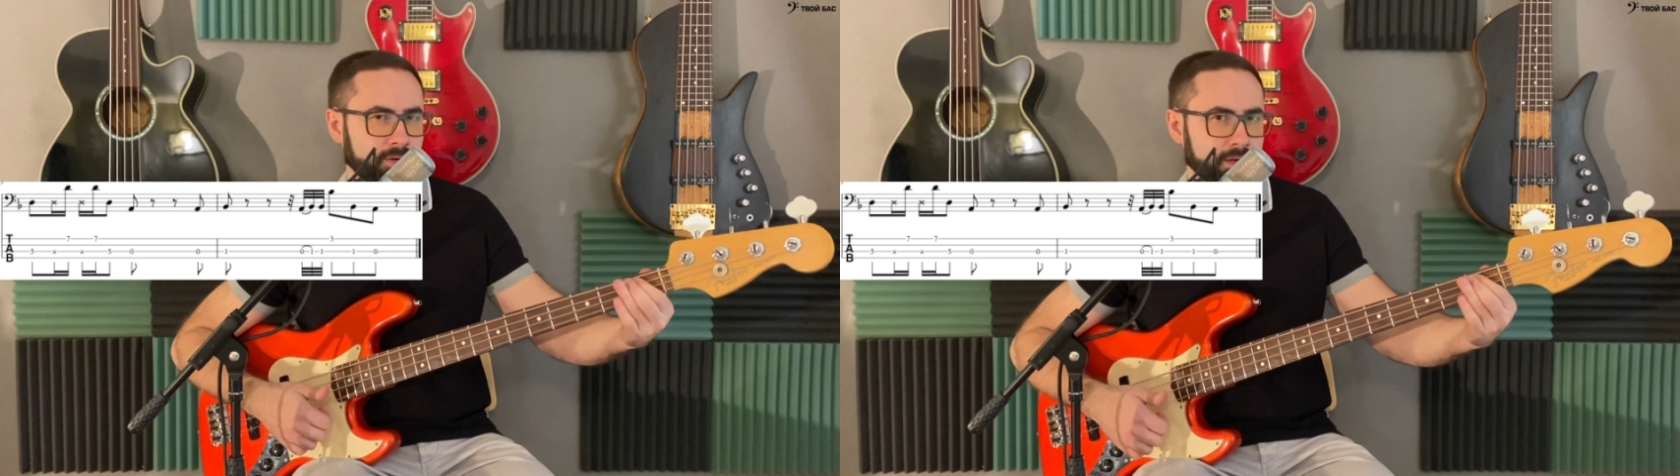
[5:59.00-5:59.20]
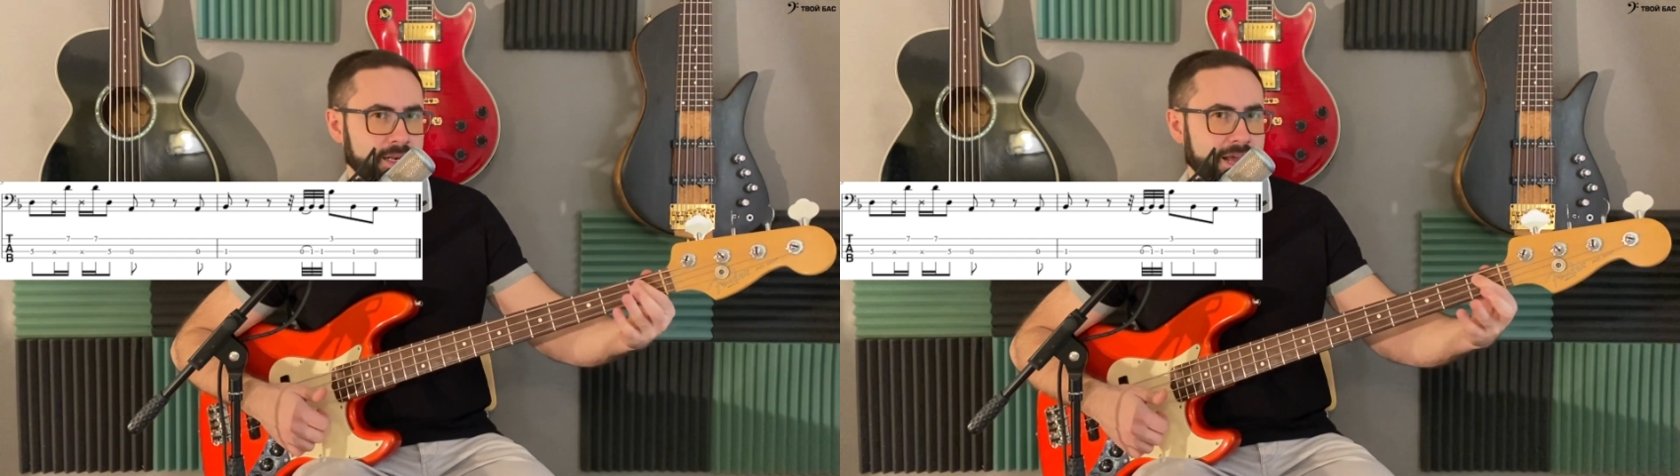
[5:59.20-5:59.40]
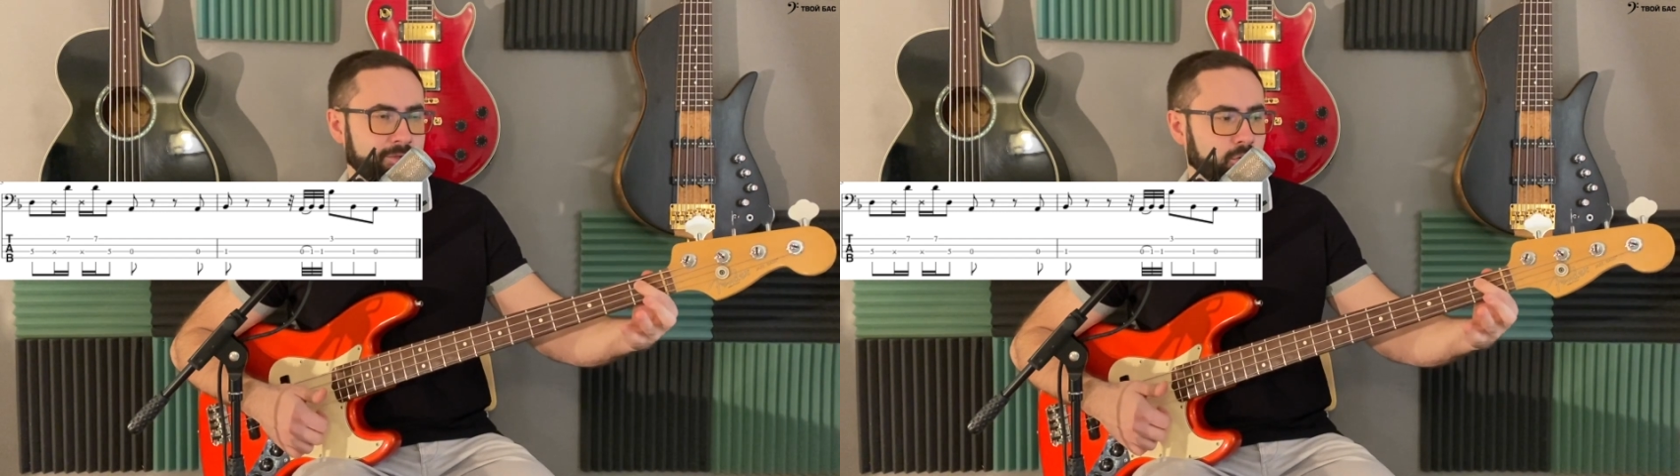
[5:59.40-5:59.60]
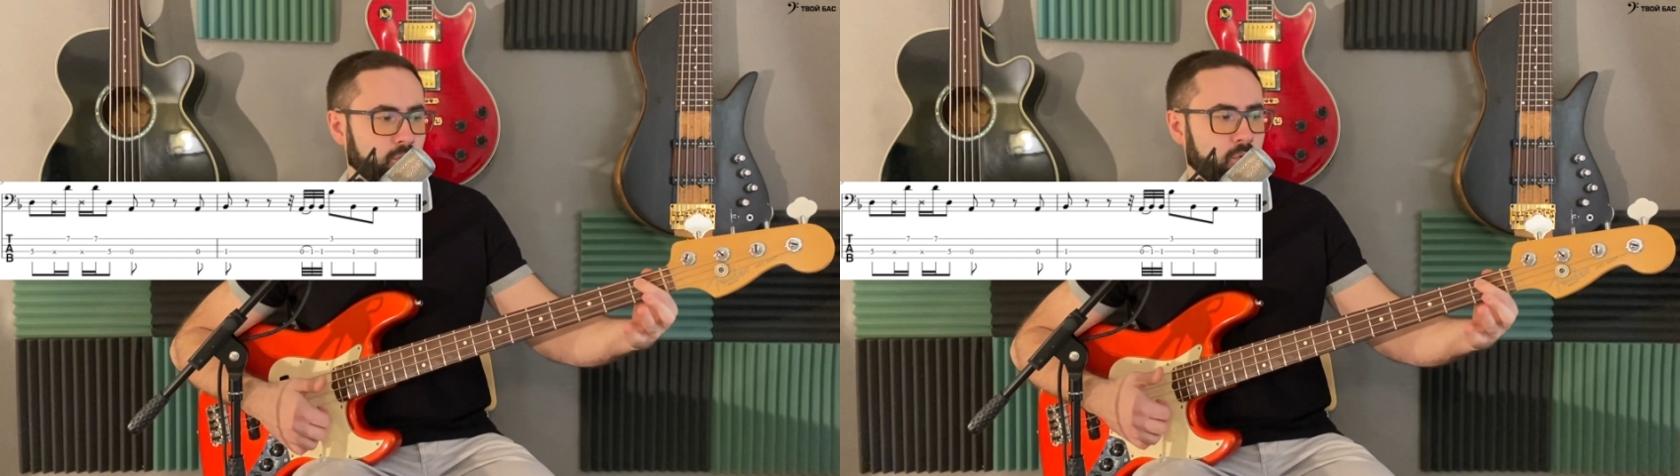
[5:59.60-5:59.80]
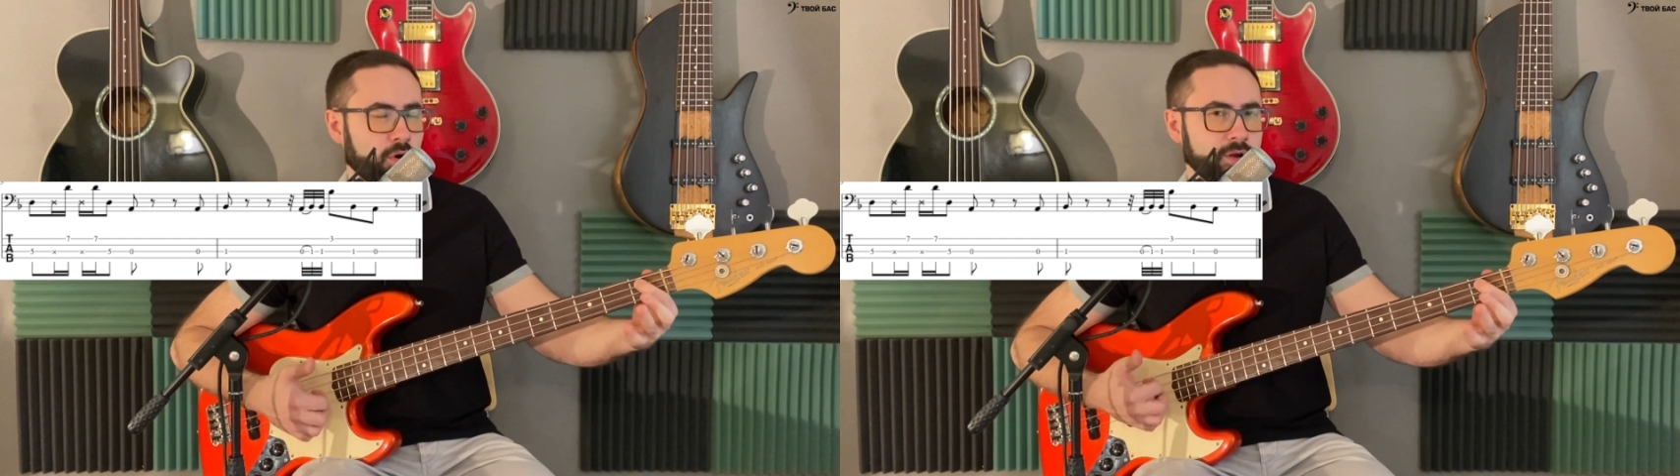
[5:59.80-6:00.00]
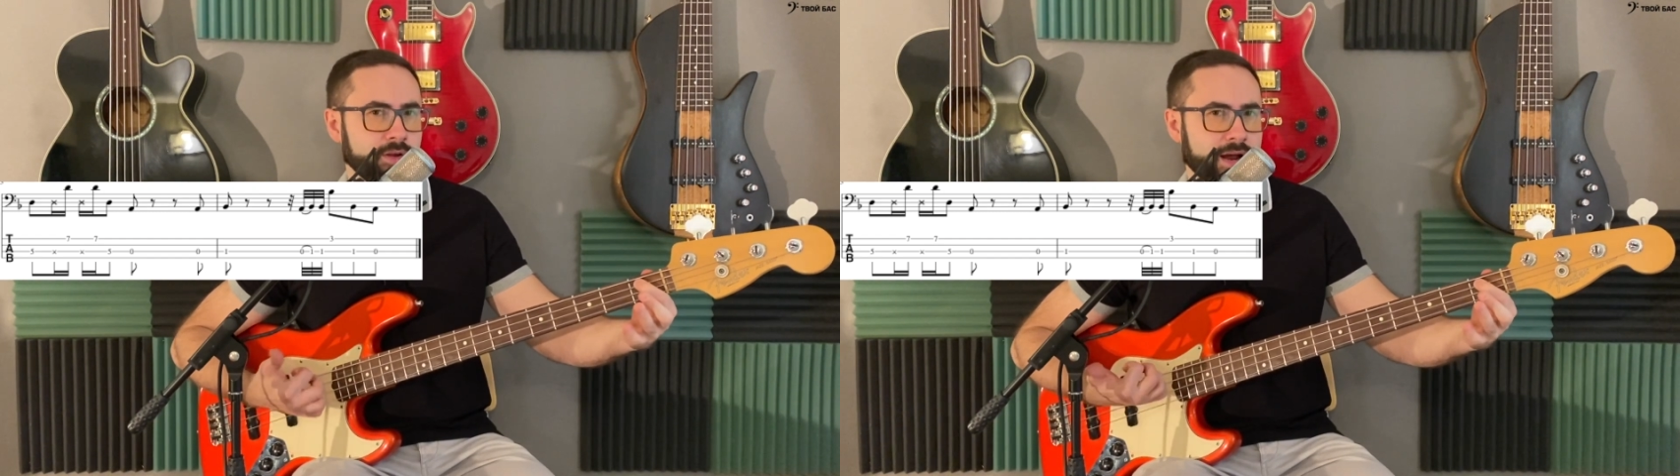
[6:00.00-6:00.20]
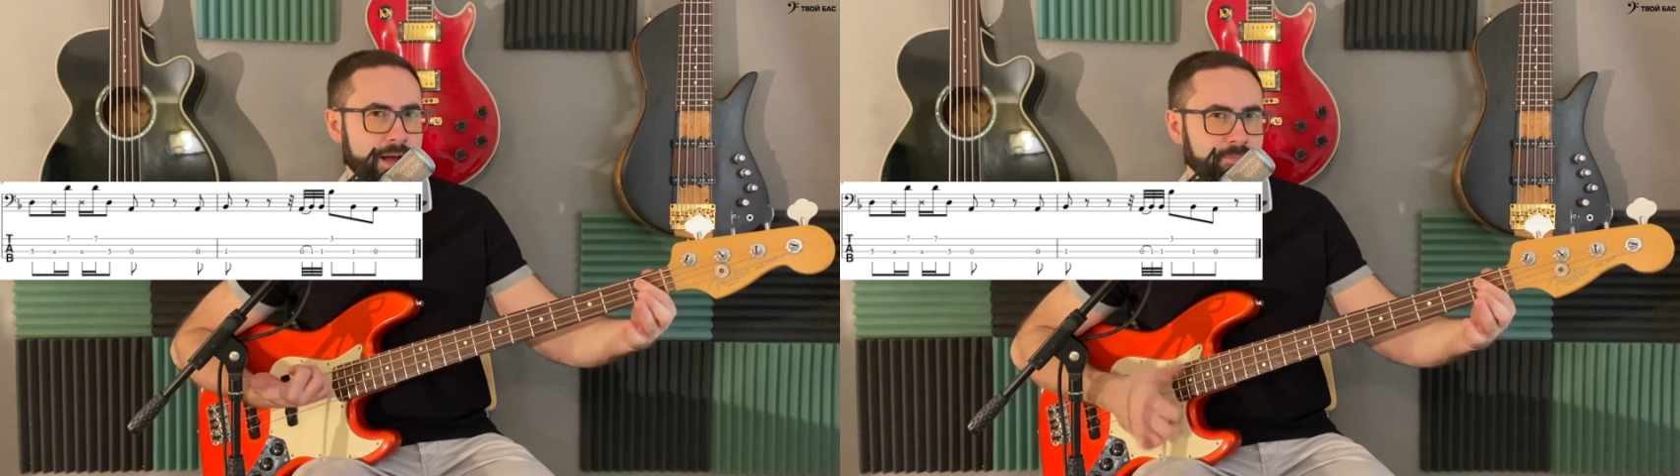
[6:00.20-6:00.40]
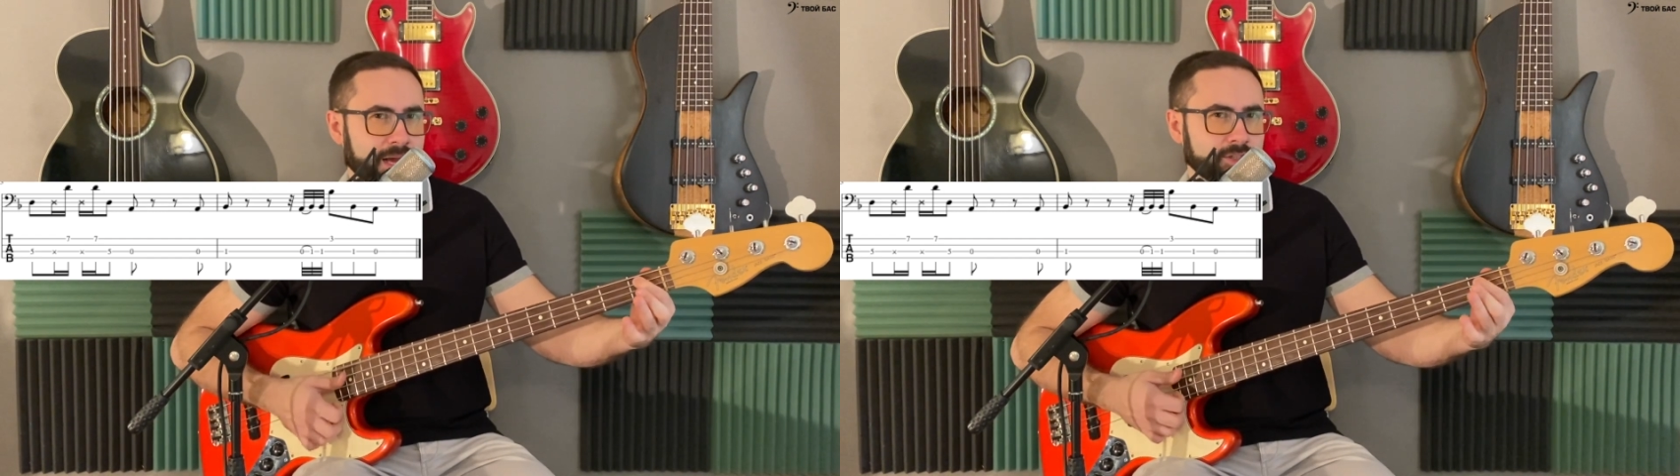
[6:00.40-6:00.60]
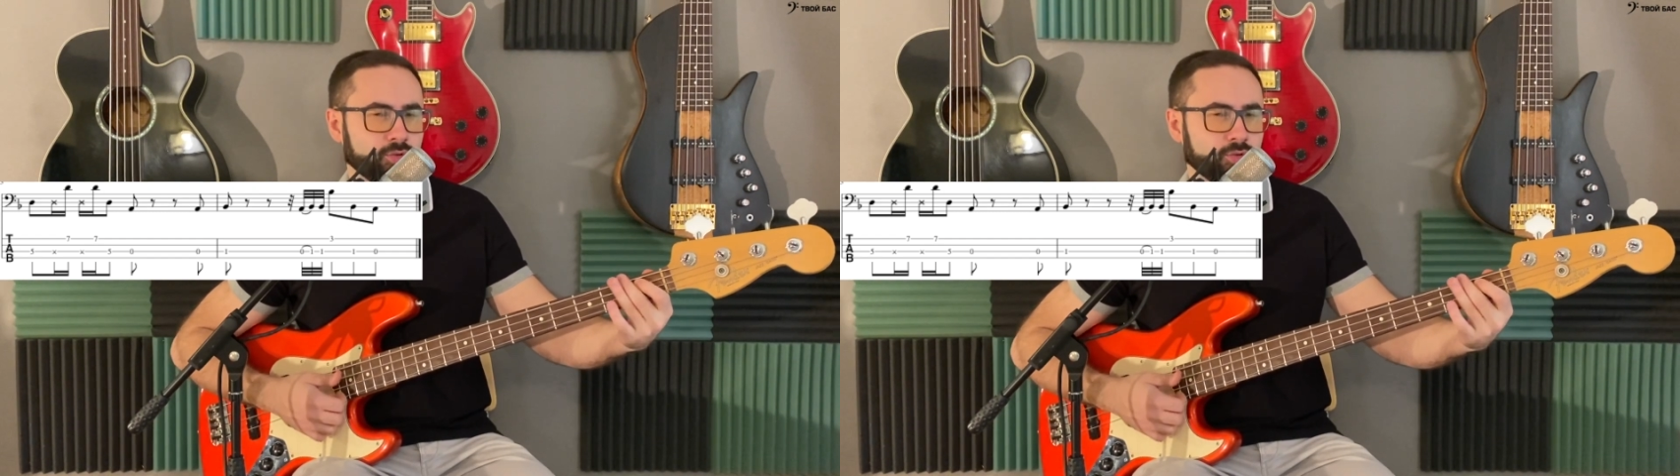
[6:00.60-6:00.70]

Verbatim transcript: левой рукой, опять